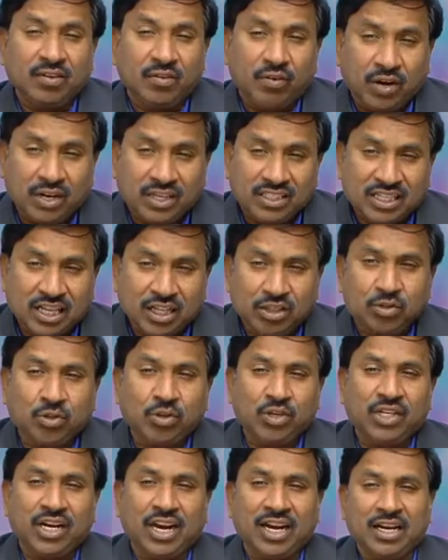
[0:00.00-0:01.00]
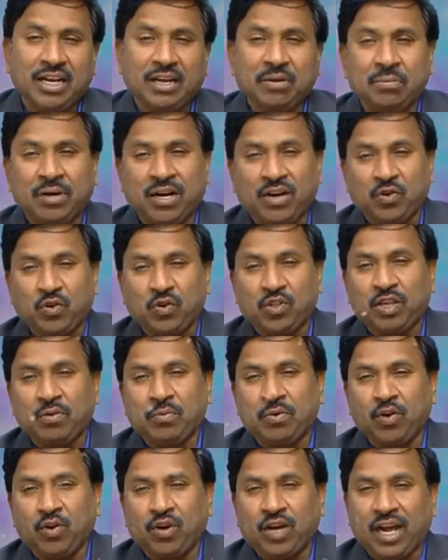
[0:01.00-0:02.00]
ఒక సంతోషాన్ని మన
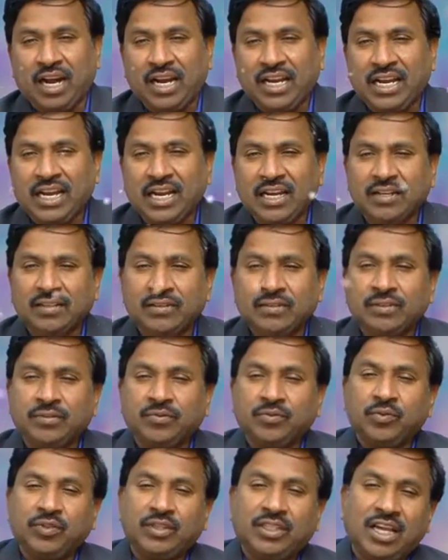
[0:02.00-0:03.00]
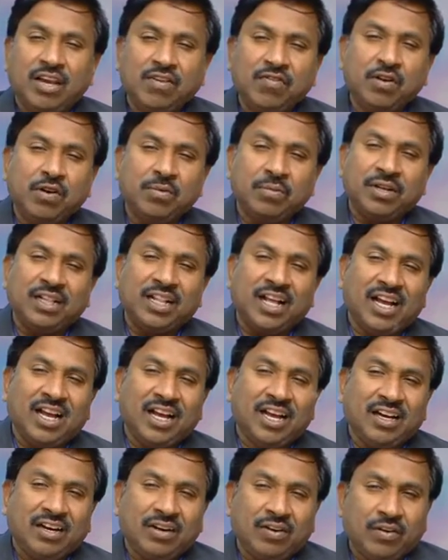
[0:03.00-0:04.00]
హృదయంలో కలిగి దేవుని మీద
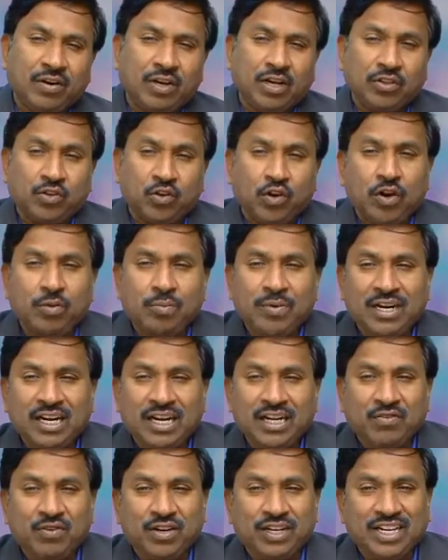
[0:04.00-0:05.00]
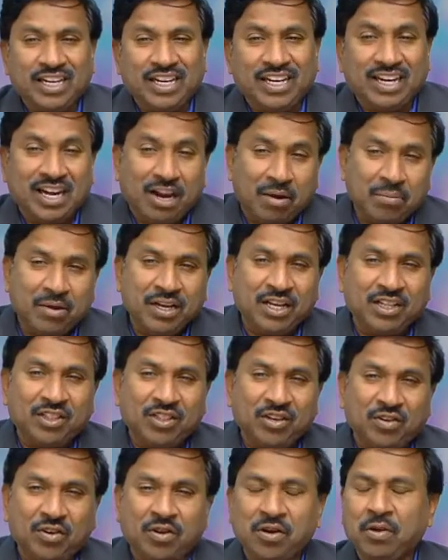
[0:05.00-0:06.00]
ఒక దృఢమైనటువంటి
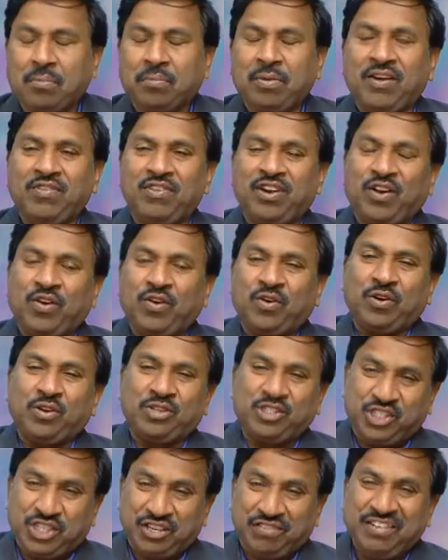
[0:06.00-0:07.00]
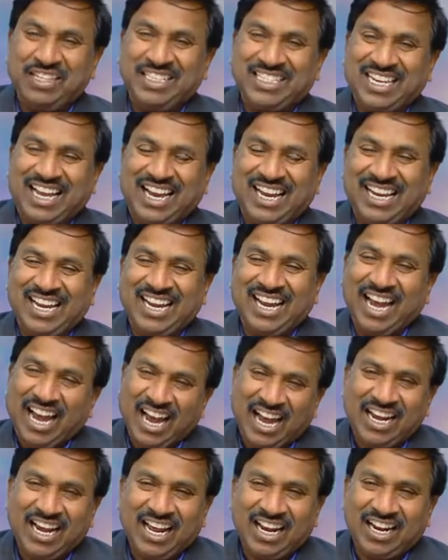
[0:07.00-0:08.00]
నమ్మికతో మనం ఈ లోకంలో జీవించాలి
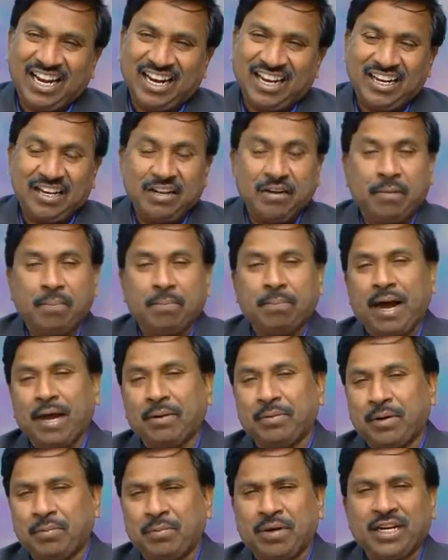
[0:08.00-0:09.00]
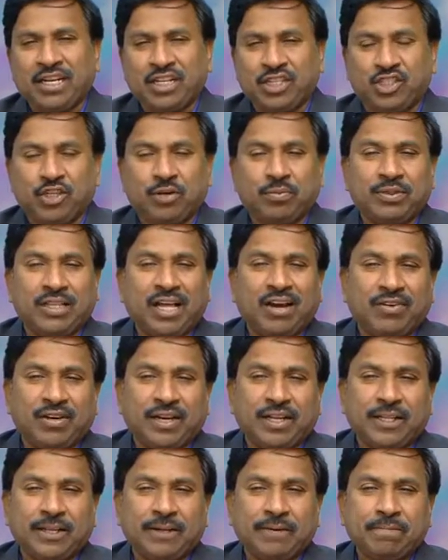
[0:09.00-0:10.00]
అని అనని బైబిల్ మనకు చెబుతా
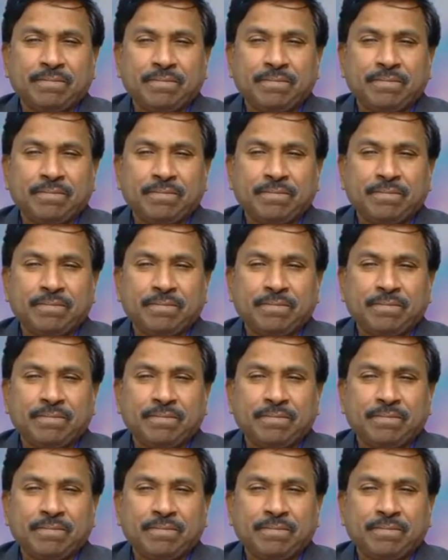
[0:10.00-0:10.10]
ఉన్నది